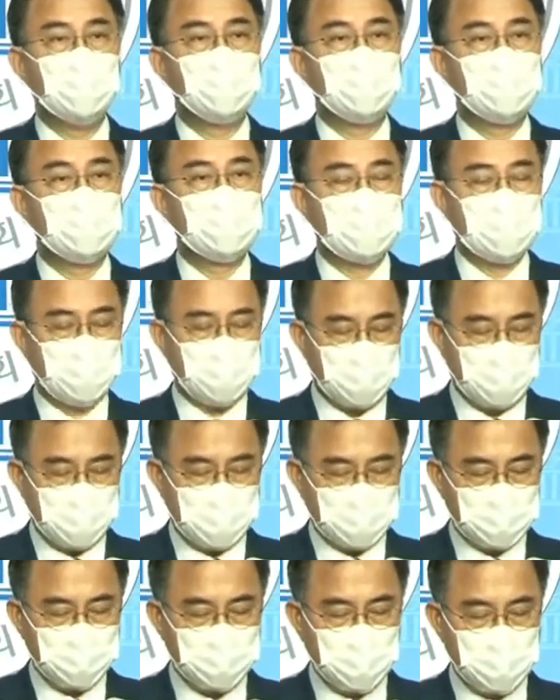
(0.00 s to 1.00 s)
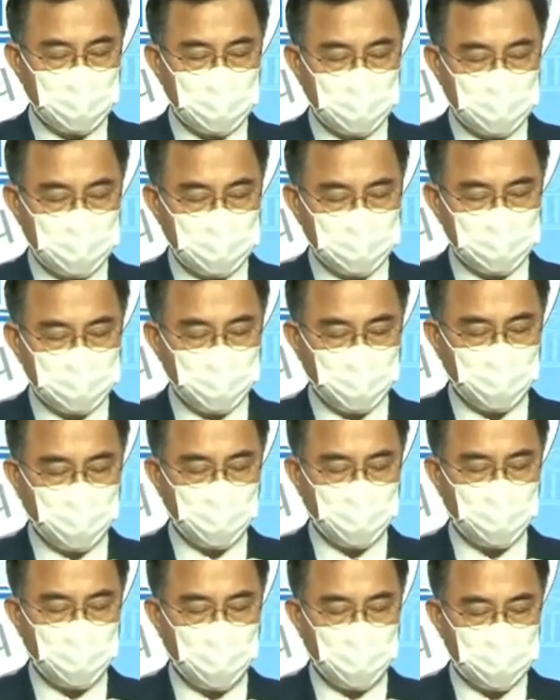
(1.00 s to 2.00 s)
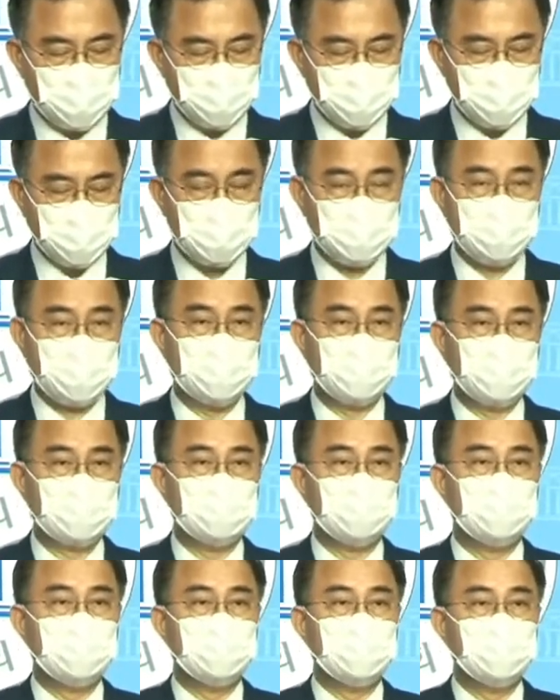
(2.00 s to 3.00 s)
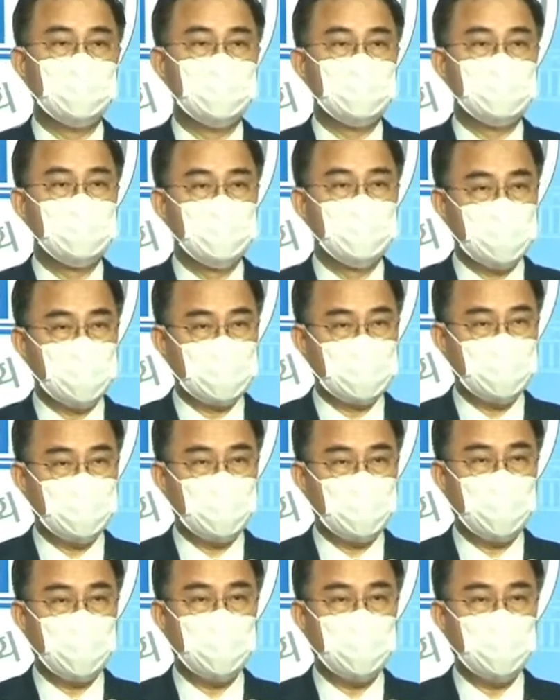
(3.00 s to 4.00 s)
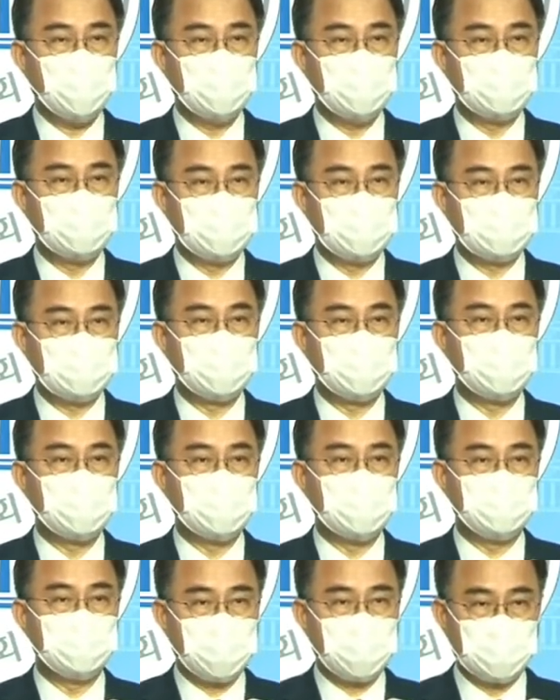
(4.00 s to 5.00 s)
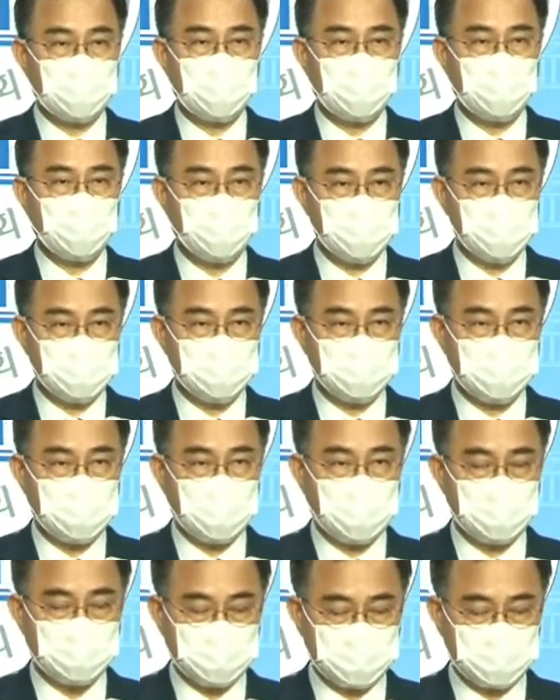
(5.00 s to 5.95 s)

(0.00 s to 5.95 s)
우리나라 기획재정부도 계획 중이지만 청와대와 야당이 반대하고 있습니다.